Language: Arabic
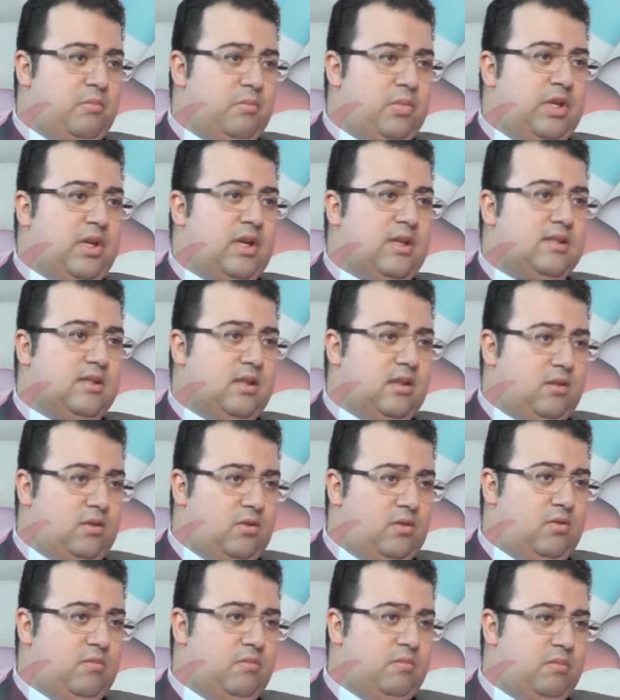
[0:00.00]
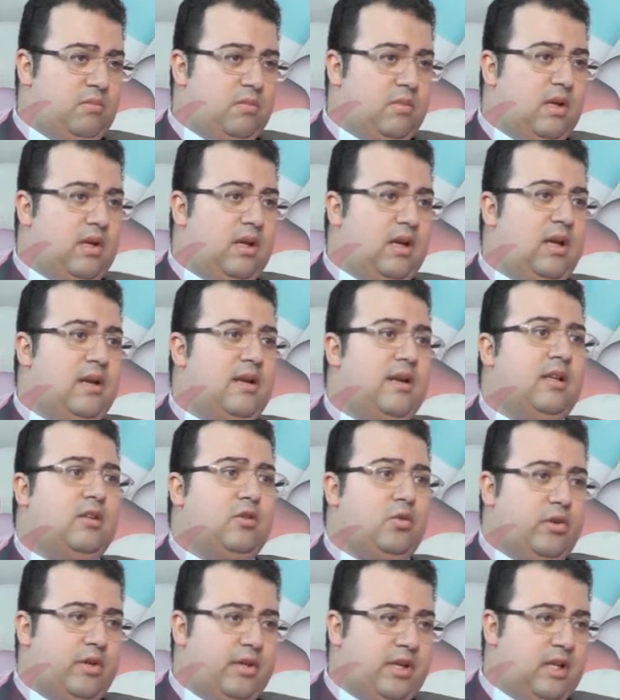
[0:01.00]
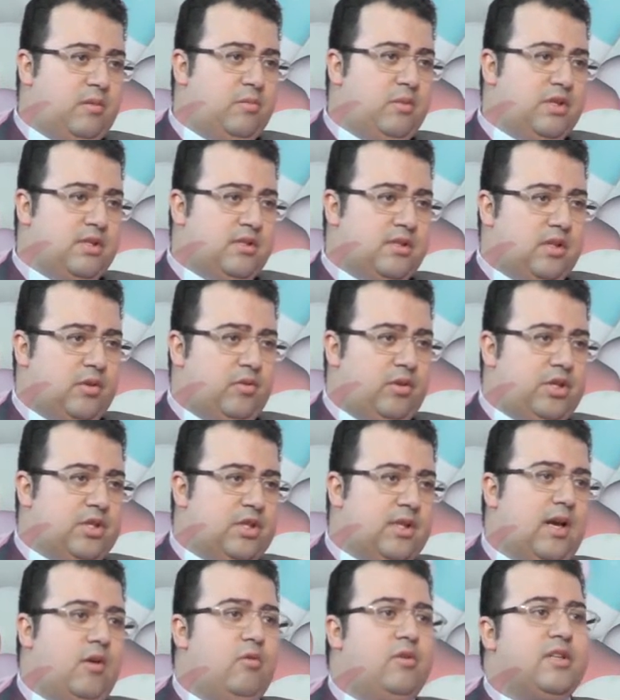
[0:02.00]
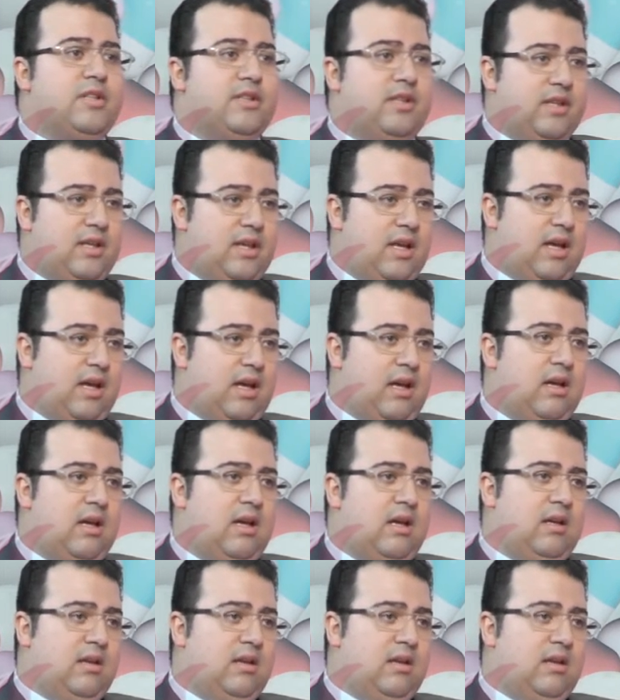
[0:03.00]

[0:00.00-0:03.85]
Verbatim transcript: بيحصل لهم الريتروجريد منستريويشن او ارتجاع